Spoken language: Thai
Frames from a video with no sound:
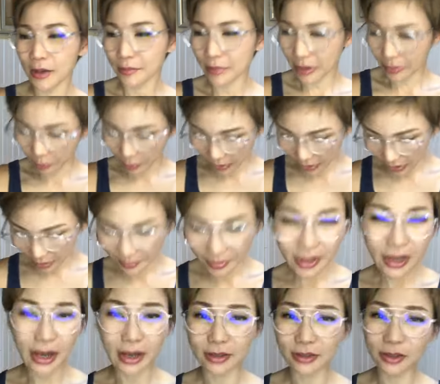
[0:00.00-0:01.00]
แบบวันนี้ไม่
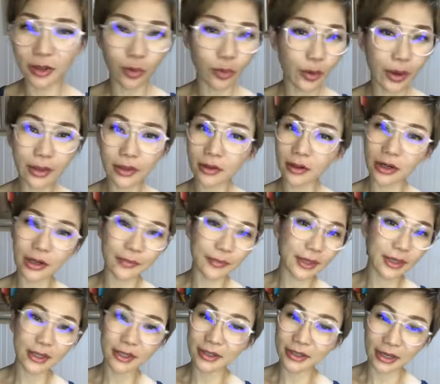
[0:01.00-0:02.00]
อยากจะอ้วนก็เลย
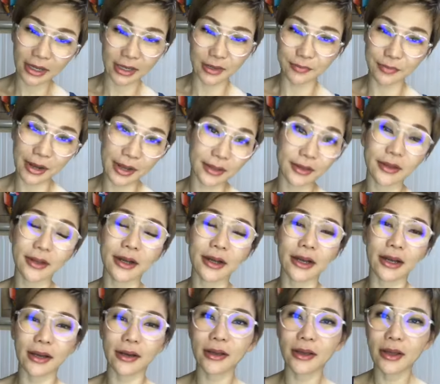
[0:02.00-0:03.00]
ไม่กินไขมันนะ
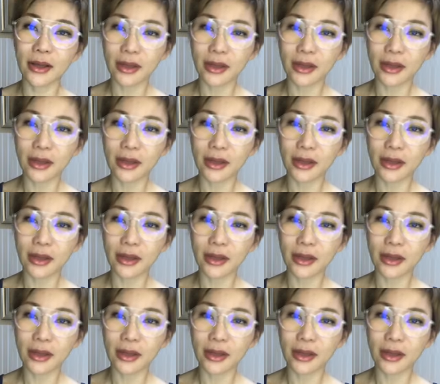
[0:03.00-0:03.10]
คะ